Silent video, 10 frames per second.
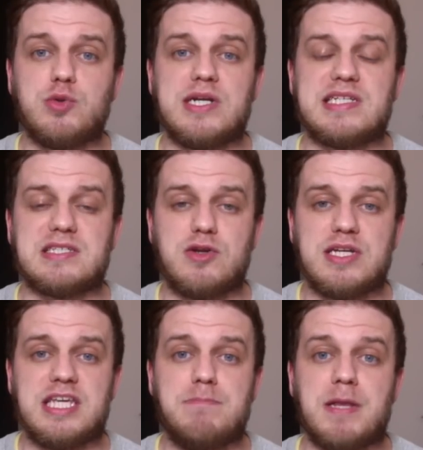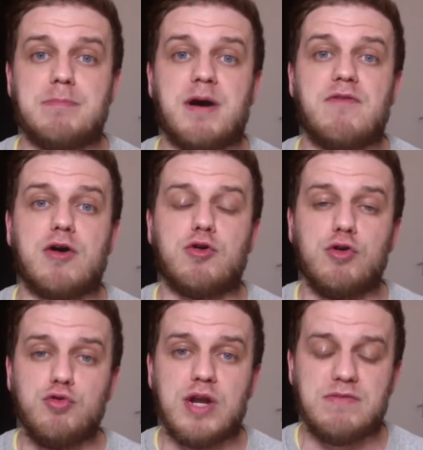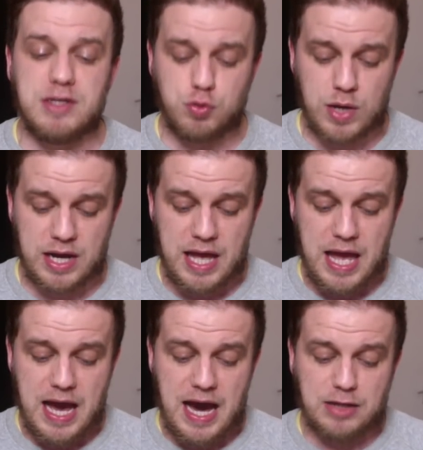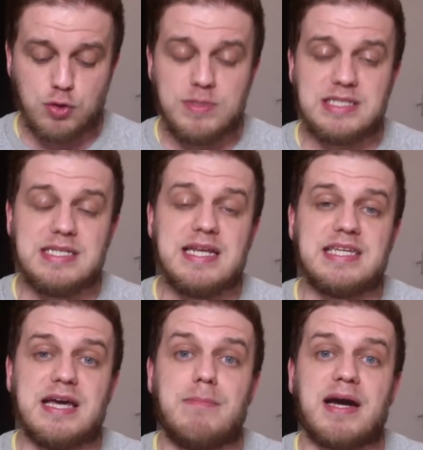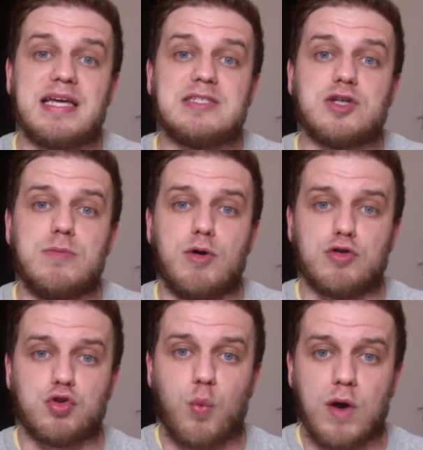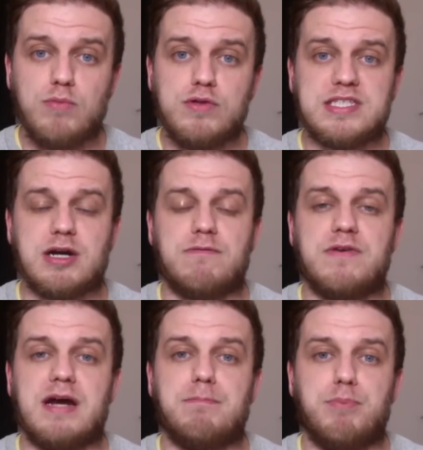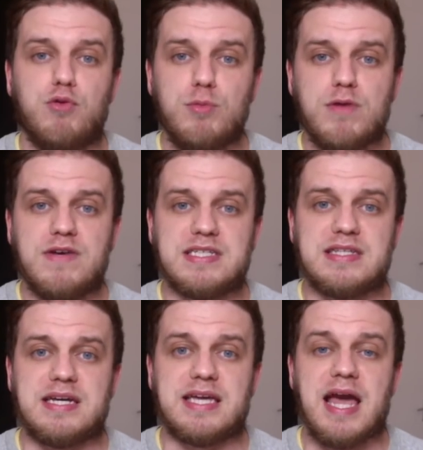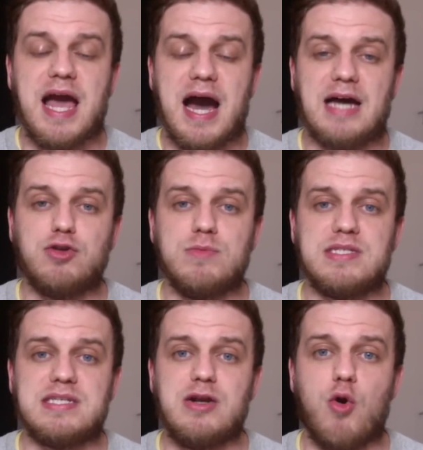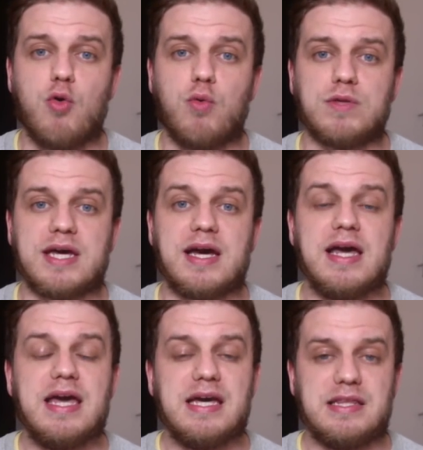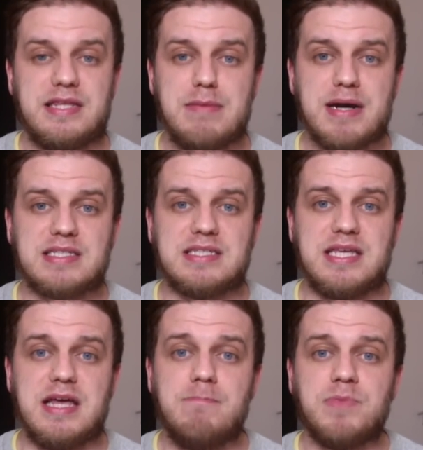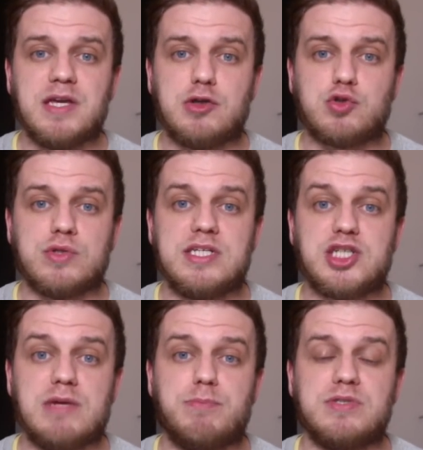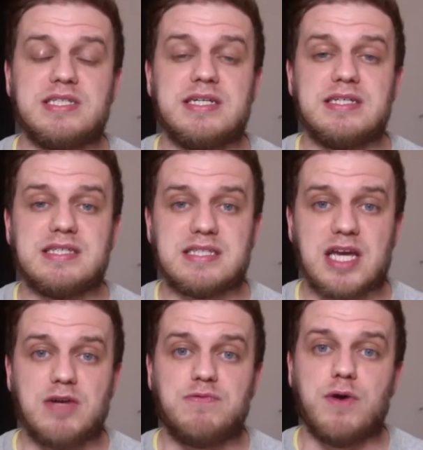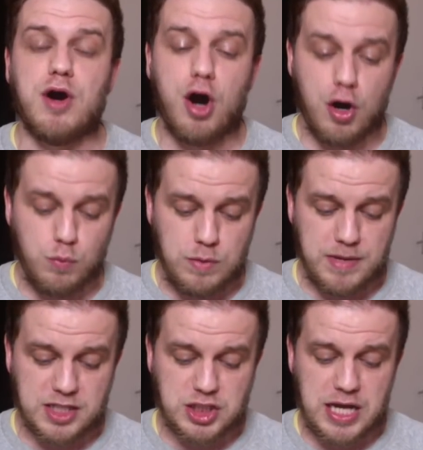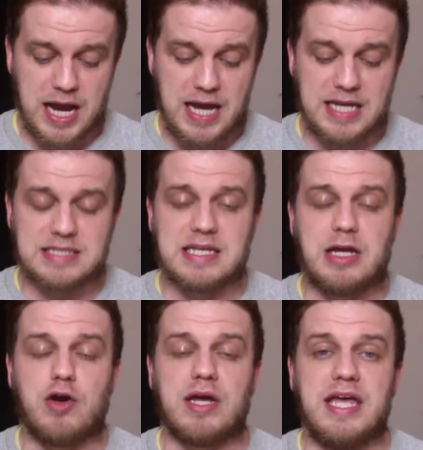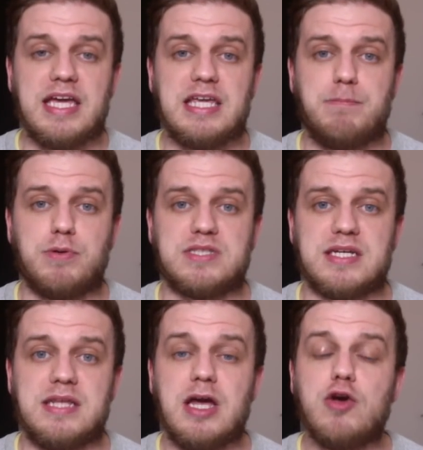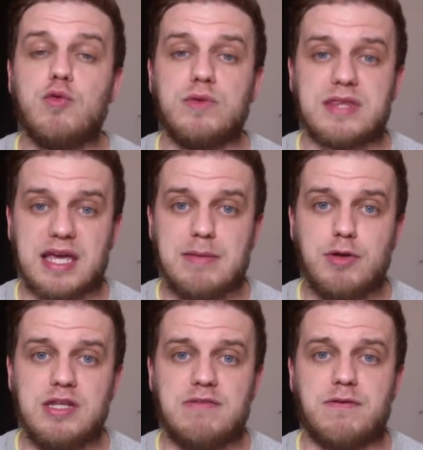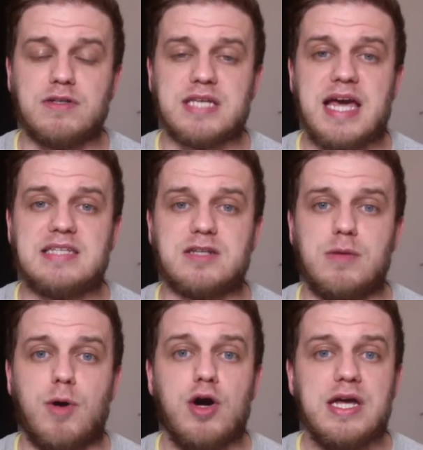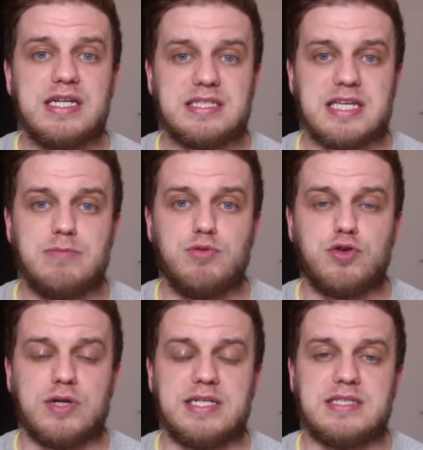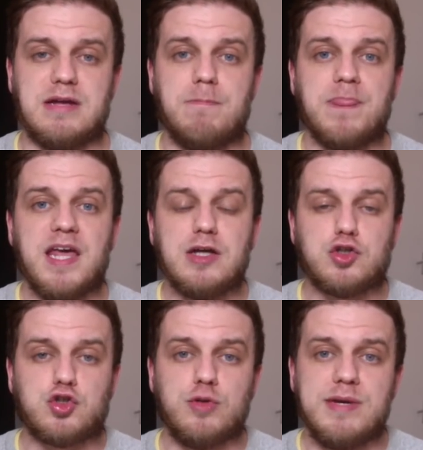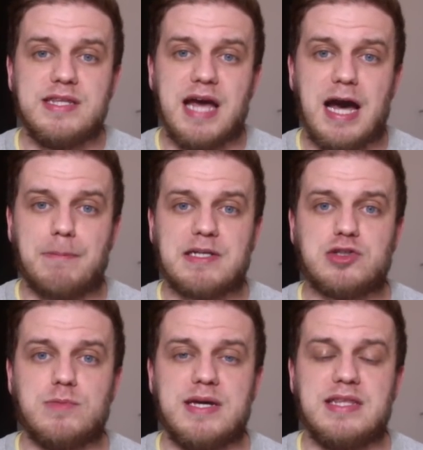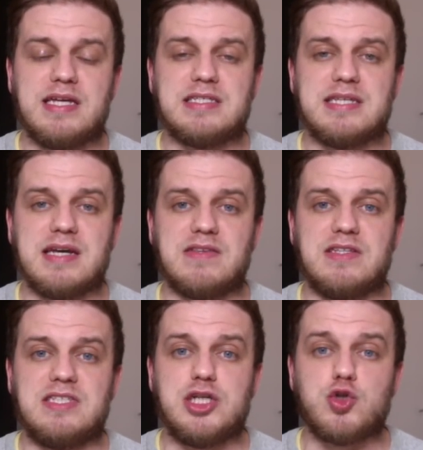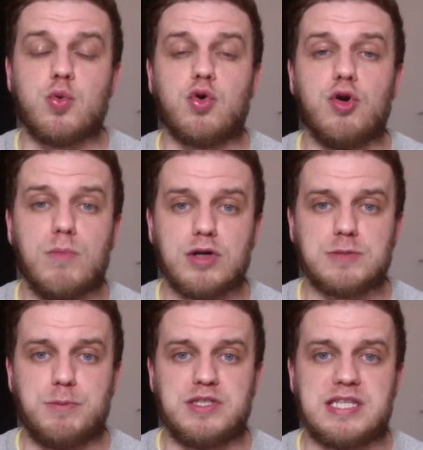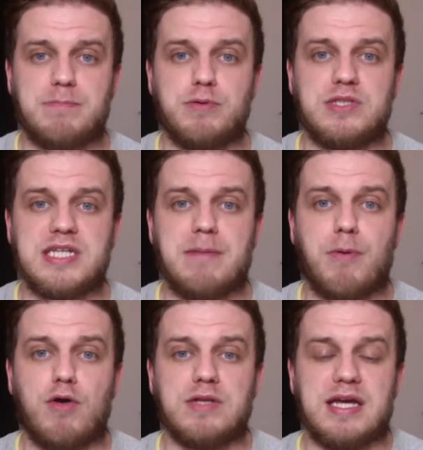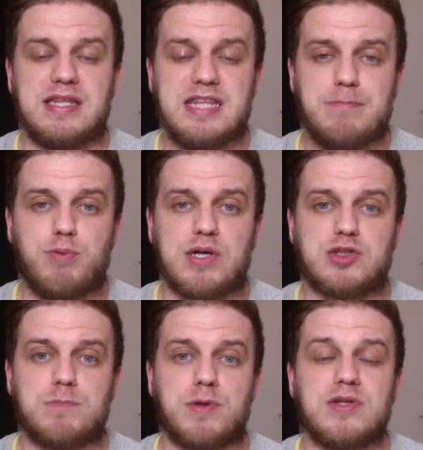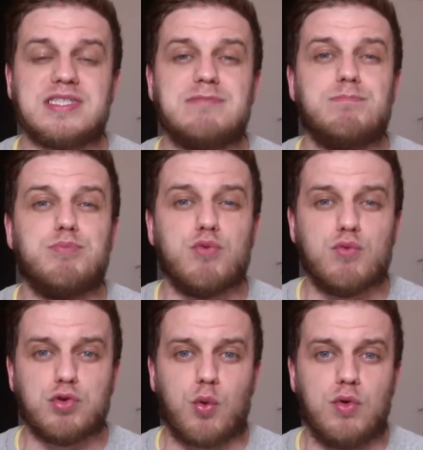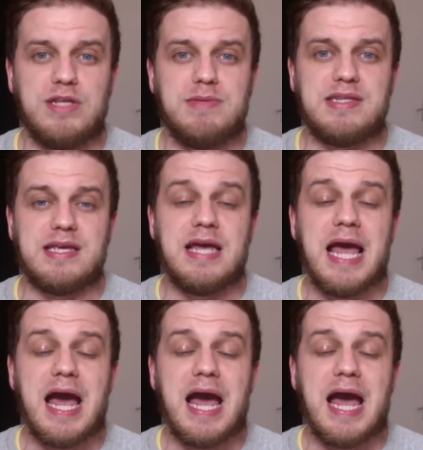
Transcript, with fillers: est la seule équipe à ne pas avoir connu la victoire à domicile et qui a marqué seulement 3 buts, ce qui en fait la plus mauvaise attaque à domicile, au contraire des Marseillais qui sont déjà imposés 5 fois en 8 matchs à l'extérieur et qui possèdent une très bonne défense avec seulement 7 buts encaissés. Semaine après semaine, certes, Dijon commence petit à petit à prendre des points. Cependant, c'est beaucoup trop limité